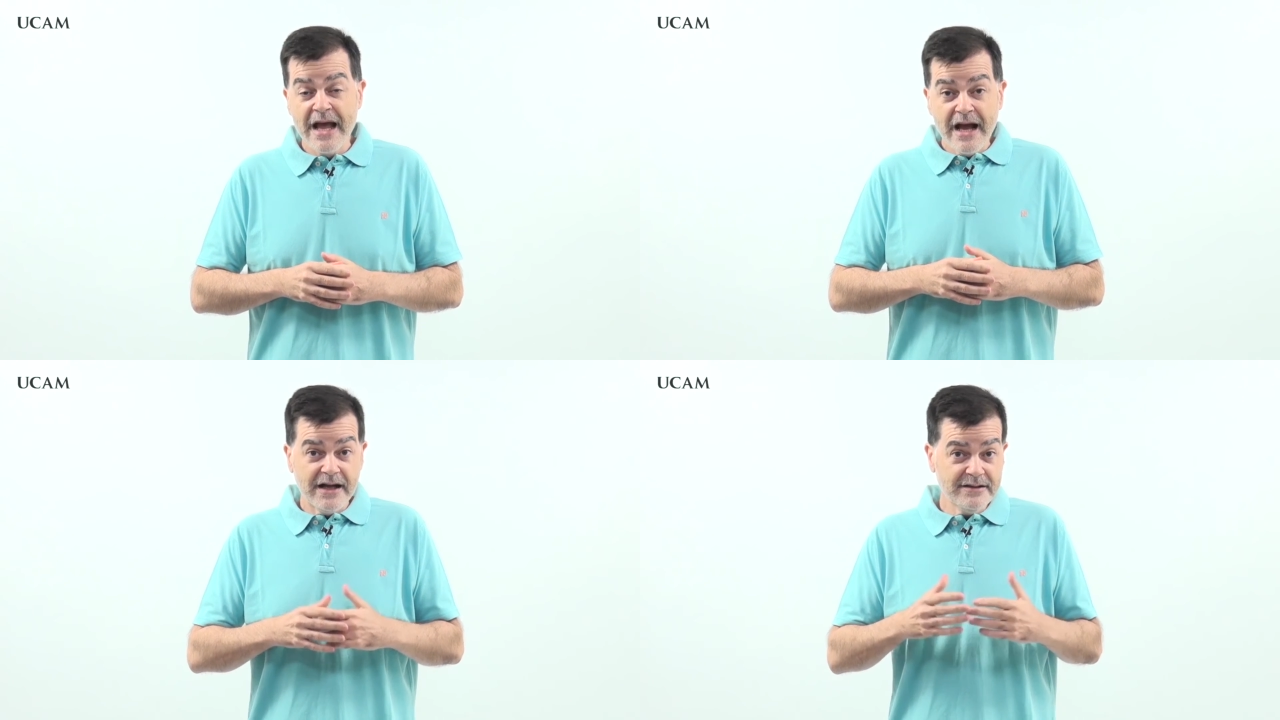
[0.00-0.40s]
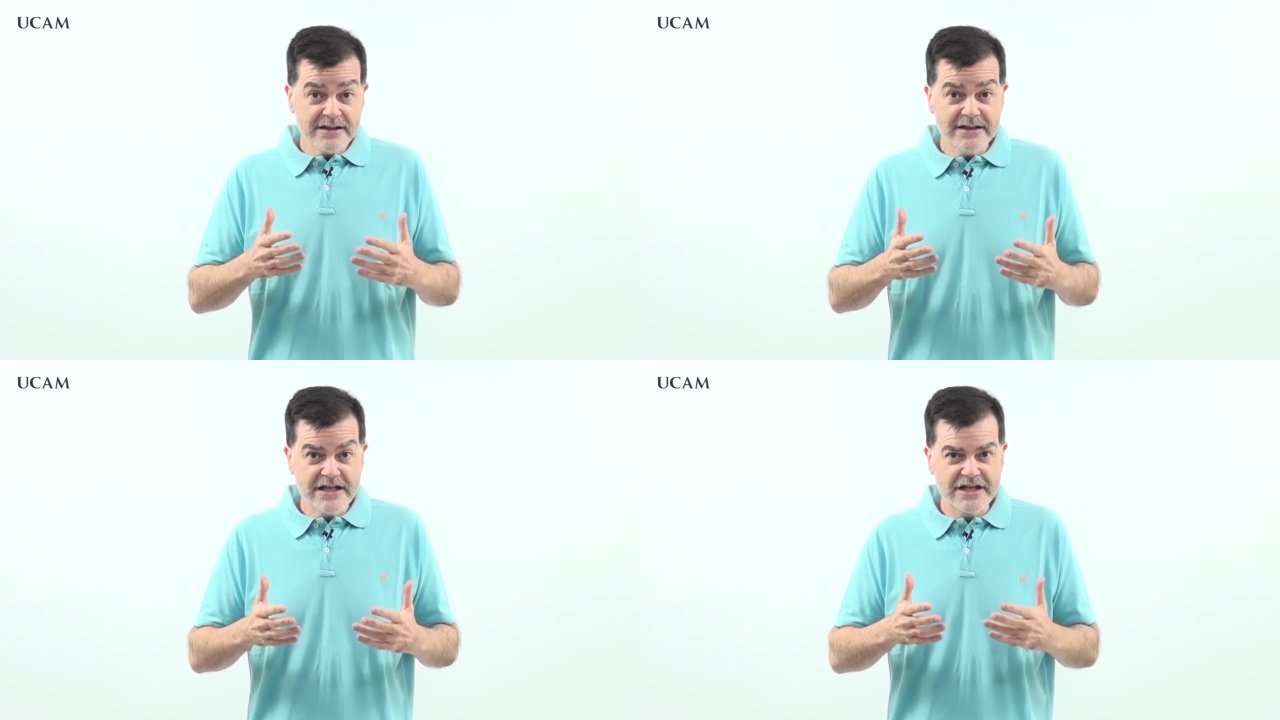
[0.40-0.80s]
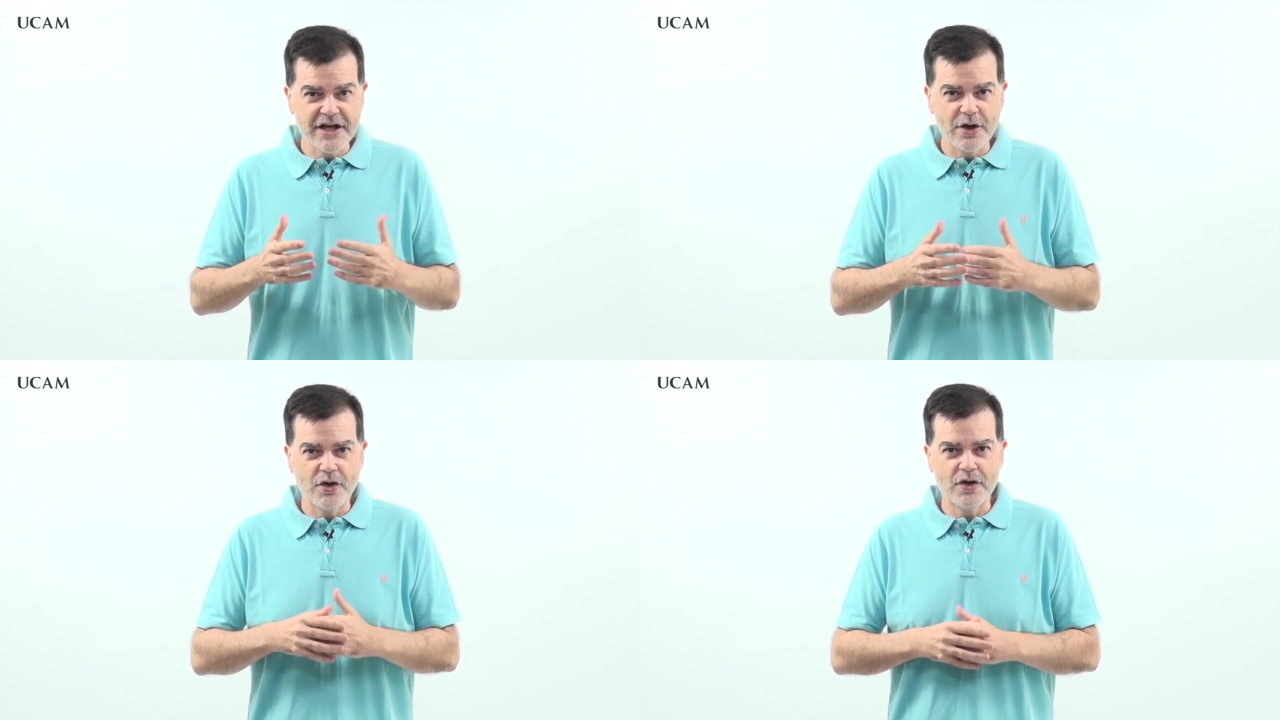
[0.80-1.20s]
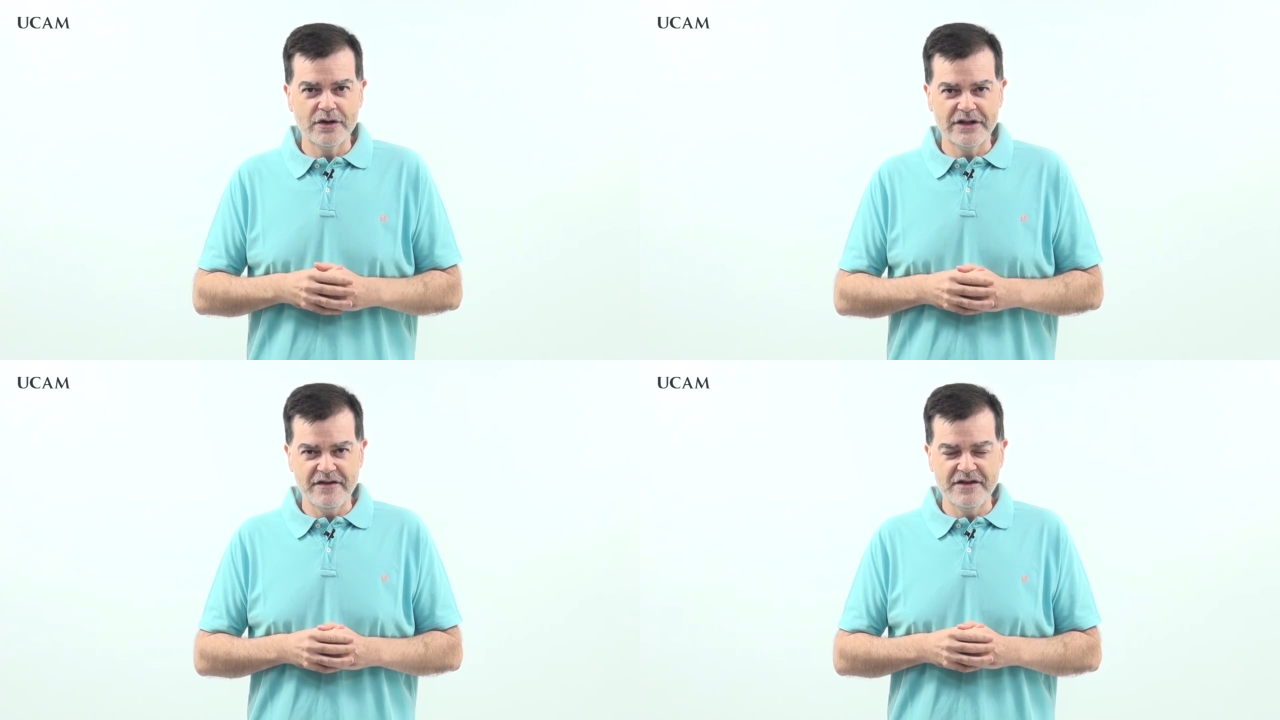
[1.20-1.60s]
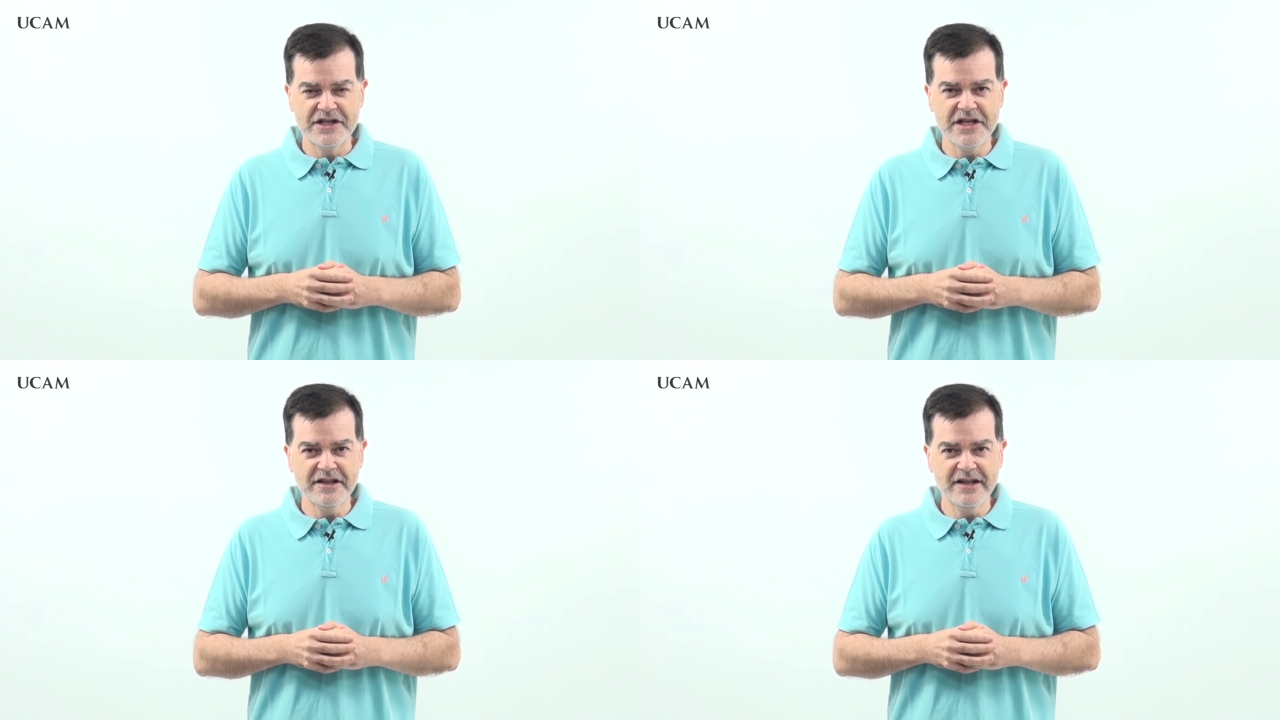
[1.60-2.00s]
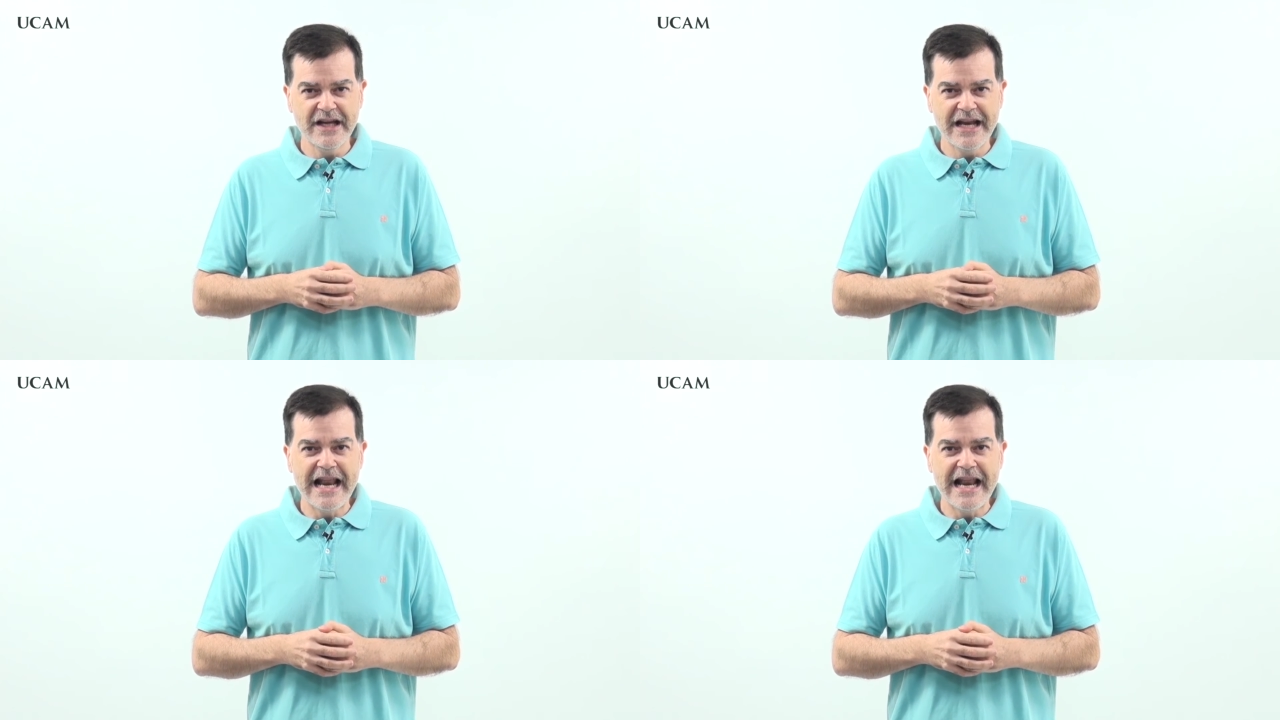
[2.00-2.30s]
Antes del siglo XVII,